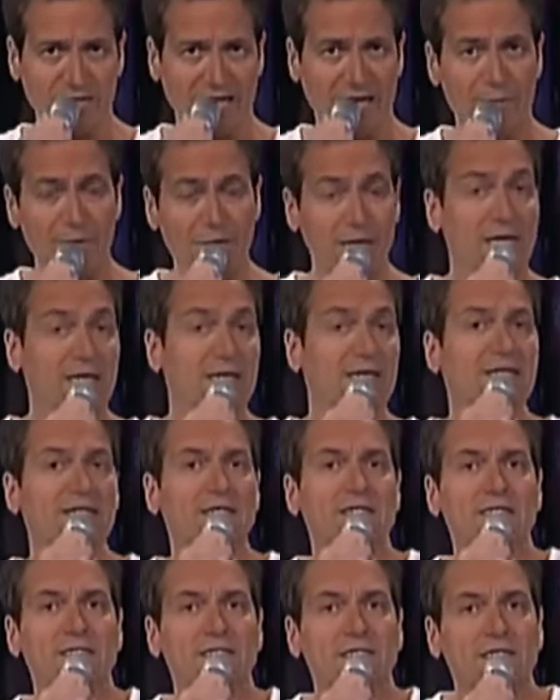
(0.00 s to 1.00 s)
Nee, aber
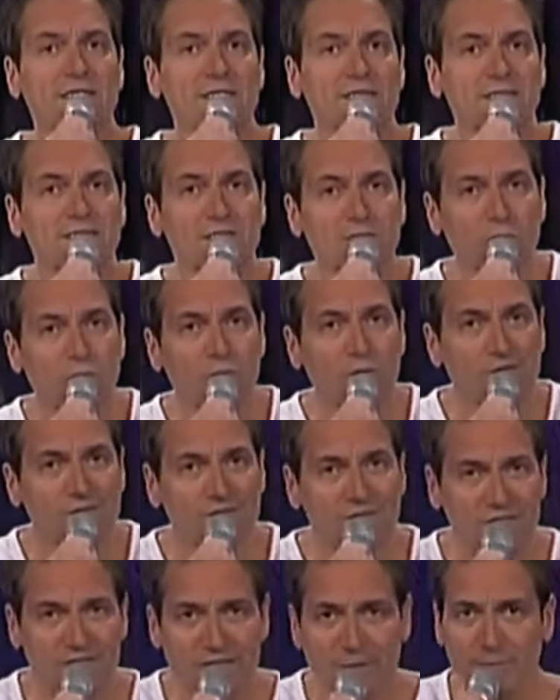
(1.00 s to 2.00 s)
so
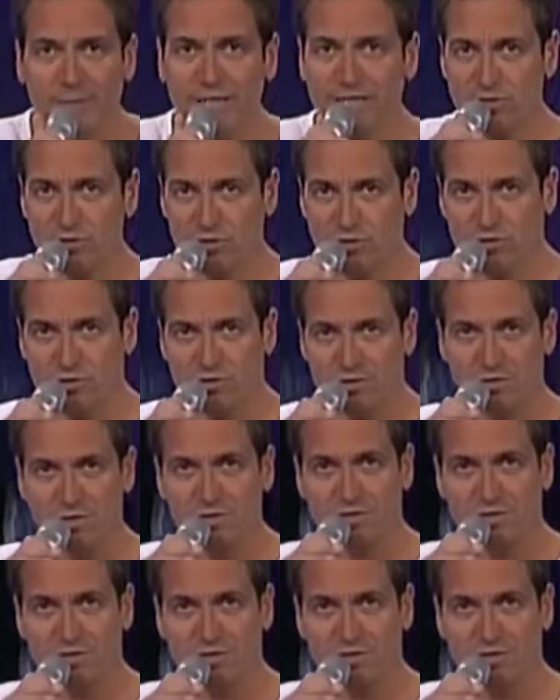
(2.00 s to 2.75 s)
ist der Mensch.